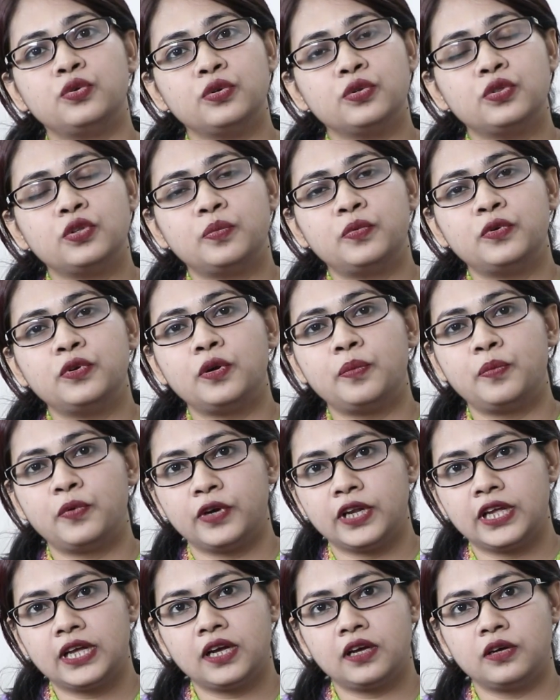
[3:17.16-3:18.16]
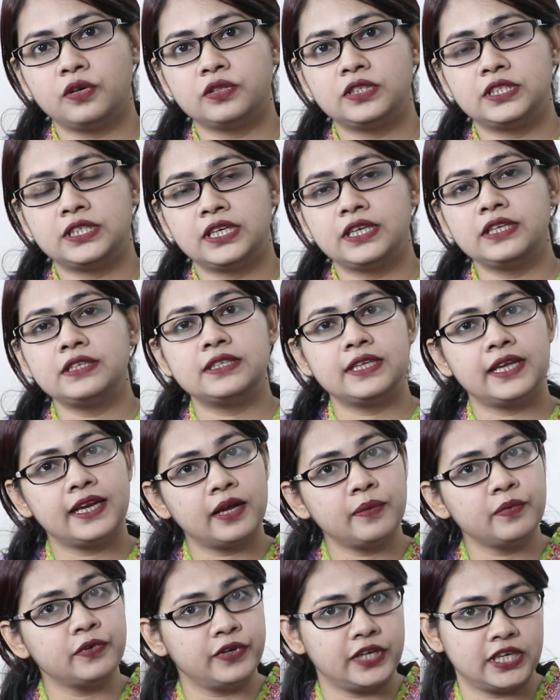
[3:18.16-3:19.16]
গুরুত্বপূর্ণ পরীক্ষা হচ্ছে
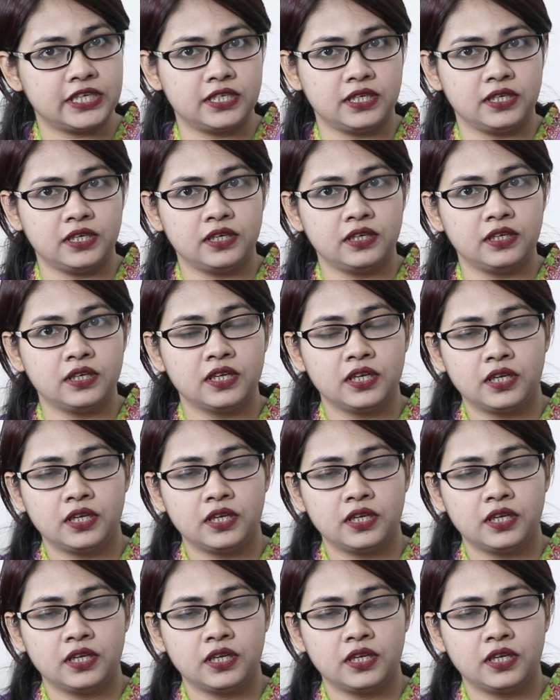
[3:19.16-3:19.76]
সেরাম ক্রিয়েটিনিন